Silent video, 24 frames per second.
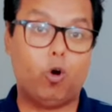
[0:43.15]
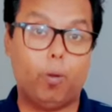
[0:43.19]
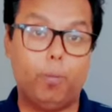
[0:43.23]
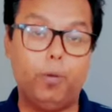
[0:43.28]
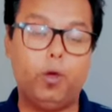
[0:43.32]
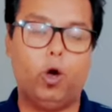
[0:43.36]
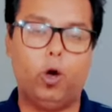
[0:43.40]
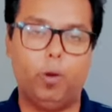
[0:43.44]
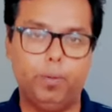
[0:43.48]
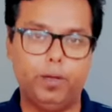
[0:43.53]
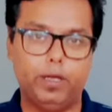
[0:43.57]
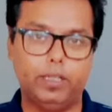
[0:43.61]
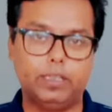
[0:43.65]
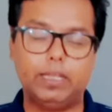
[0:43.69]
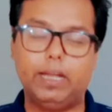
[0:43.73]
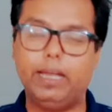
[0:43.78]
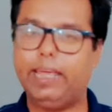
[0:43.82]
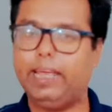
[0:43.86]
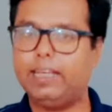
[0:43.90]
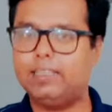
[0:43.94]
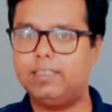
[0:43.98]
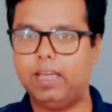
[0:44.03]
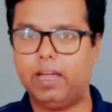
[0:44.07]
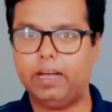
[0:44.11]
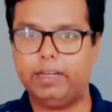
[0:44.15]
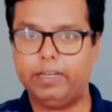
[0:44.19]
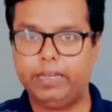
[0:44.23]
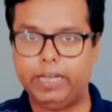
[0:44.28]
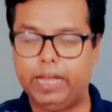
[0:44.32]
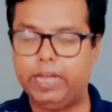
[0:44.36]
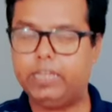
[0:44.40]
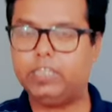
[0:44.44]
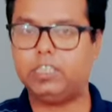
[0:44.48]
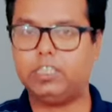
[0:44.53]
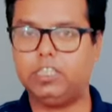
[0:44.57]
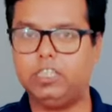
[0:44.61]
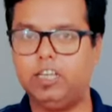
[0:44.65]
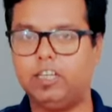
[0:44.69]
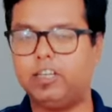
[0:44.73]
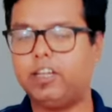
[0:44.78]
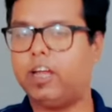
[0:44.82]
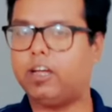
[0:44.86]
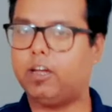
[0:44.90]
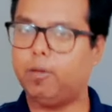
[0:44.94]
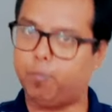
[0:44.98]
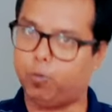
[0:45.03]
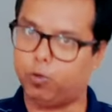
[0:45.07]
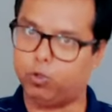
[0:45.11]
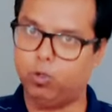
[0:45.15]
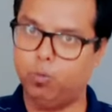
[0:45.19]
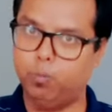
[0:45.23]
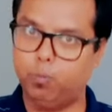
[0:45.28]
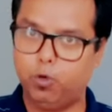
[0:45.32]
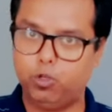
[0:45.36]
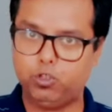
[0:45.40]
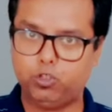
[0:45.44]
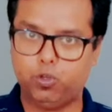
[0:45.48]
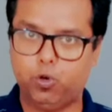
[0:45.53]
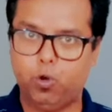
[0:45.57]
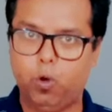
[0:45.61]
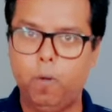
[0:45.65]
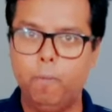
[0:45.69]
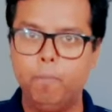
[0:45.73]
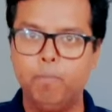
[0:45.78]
কবে হবে তার এক্স্যাক্ট ডেট কি এটা একটা প্রথম প্রশ্ন